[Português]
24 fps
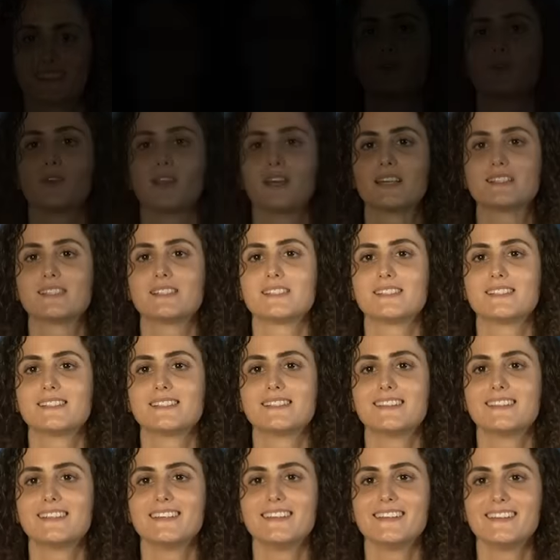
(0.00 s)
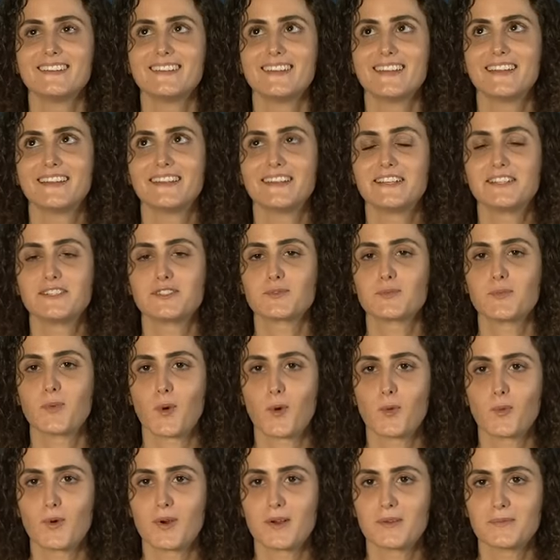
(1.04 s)
Eu nasci em
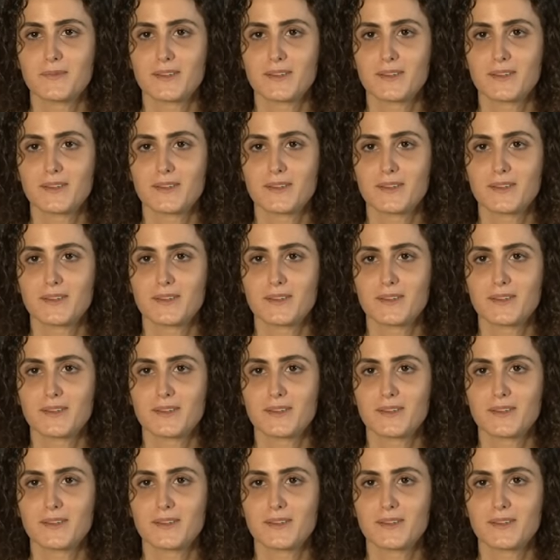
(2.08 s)
Lisboa,